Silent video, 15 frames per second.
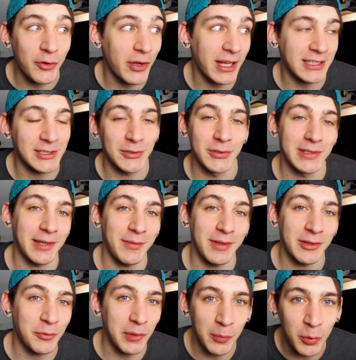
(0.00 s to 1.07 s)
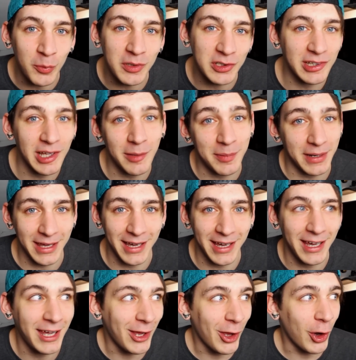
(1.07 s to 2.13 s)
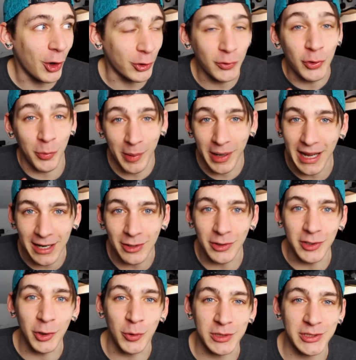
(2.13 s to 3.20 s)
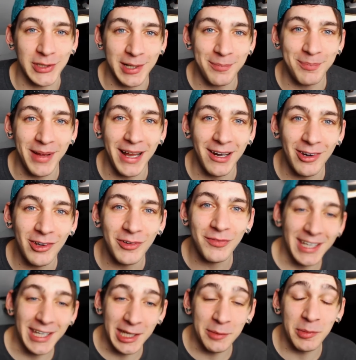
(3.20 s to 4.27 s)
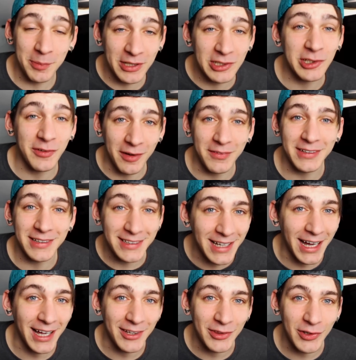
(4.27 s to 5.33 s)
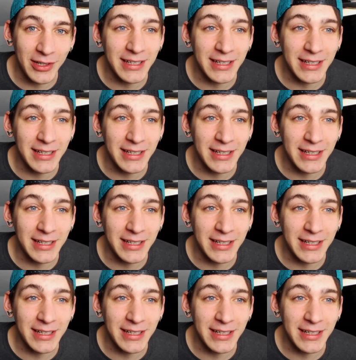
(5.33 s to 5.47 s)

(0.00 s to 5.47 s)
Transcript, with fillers: non è assolutamente una pubblicità perché ho dovuto pagarlo io questo cappello e mi piace veramente tanto,